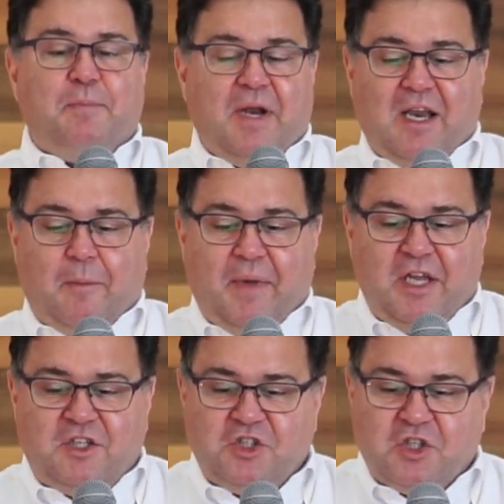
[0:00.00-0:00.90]
Crer
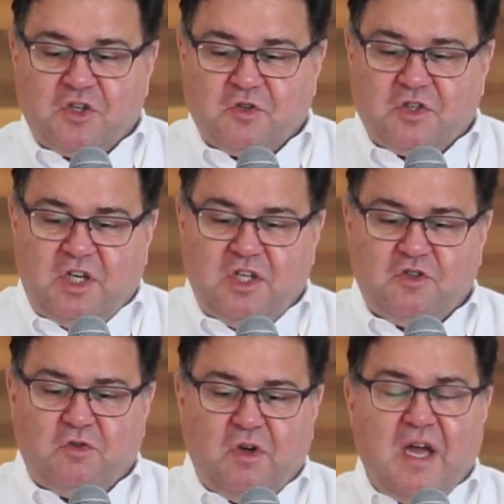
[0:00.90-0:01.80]
plenamente em Jesus
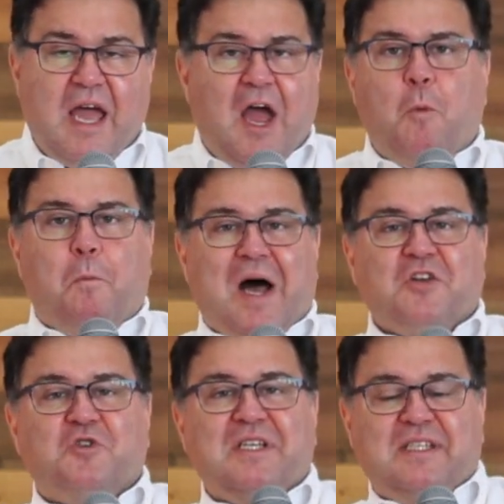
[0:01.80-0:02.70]
Cristo é um
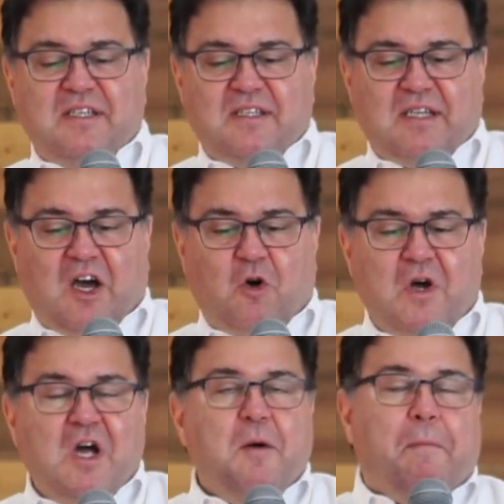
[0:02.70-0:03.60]
passo
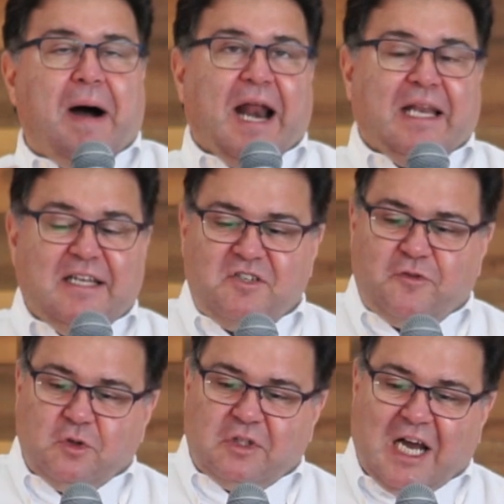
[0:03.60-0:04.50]
essencial para
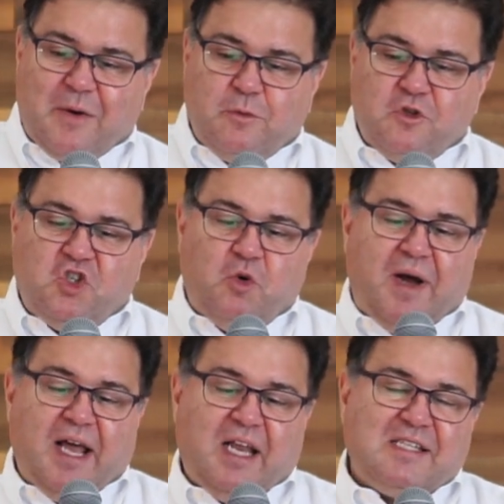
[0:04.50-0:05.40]

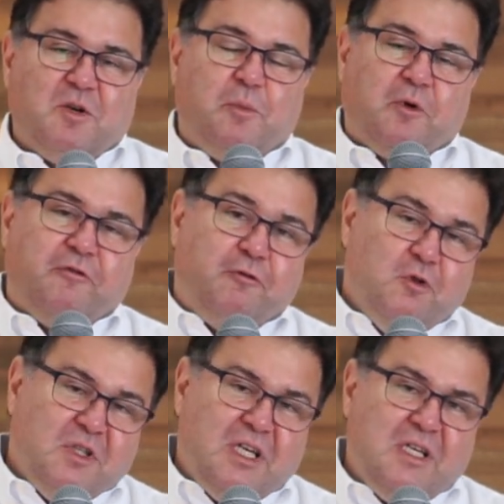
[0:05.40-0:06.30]
desfrutarmos de uma relação
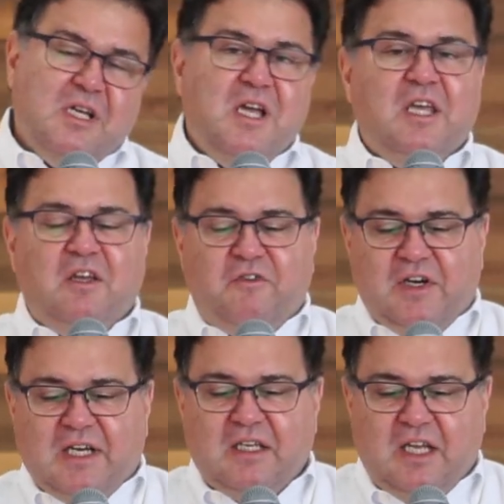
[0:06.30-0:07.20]
profunda
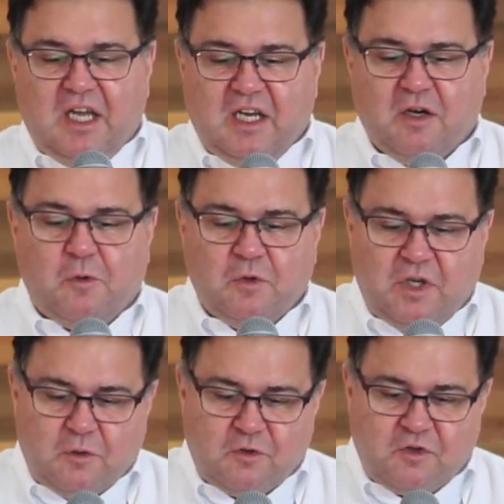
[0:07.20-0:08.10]
e verdadeira
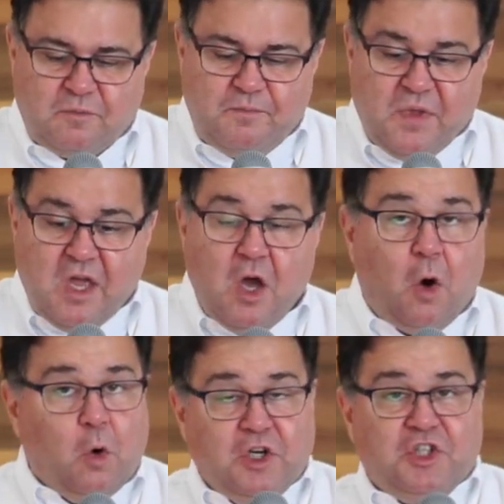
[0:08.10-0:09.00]
com Deus.
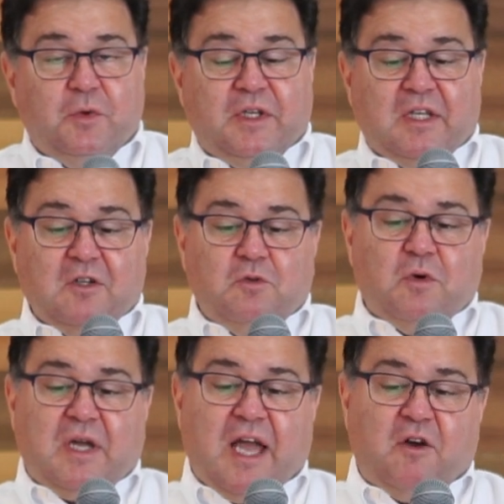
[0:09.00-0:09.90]
Hoje, no
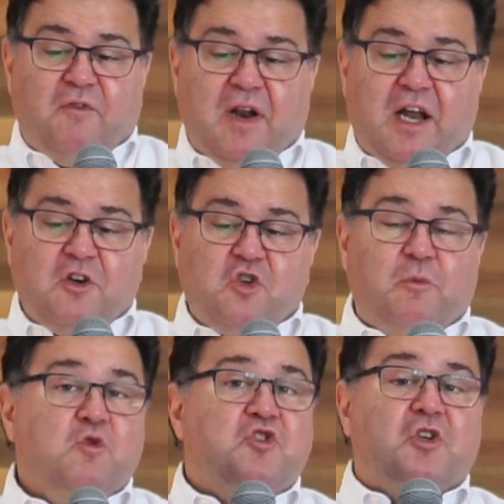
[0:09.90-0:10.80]
entanto, eu quero
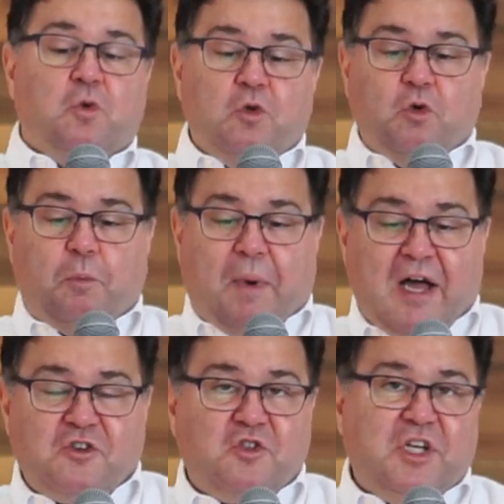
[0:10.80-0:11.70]
falar sobre o
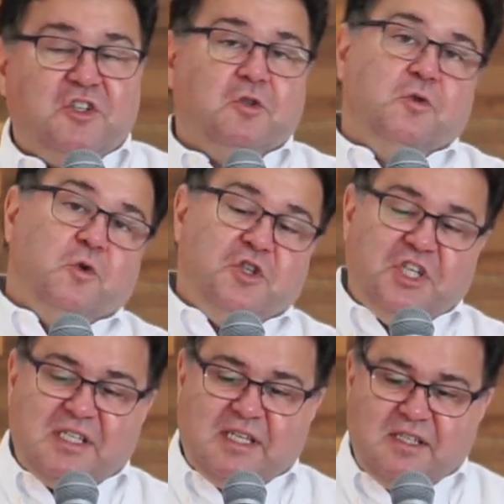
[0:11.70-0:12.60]
segundo passo e
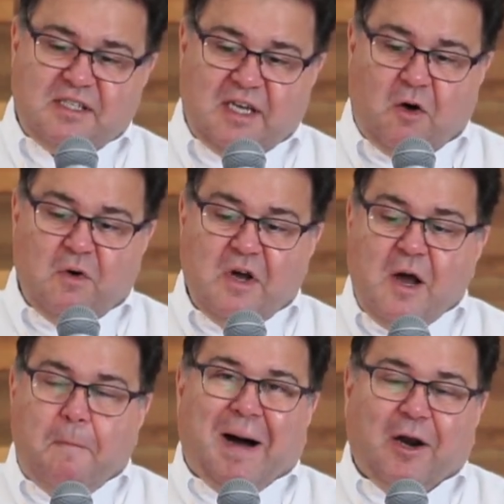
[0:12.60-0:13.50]
atitude
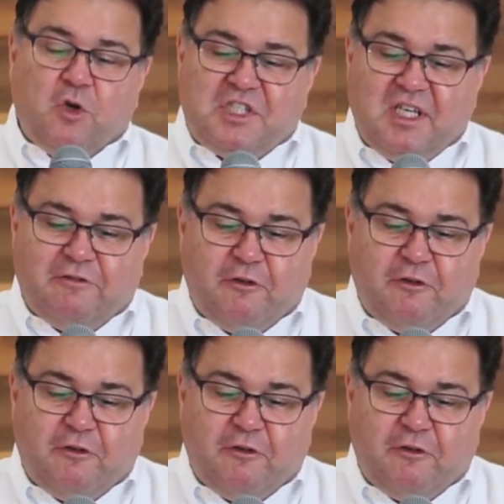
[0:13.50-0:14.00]
essencial para o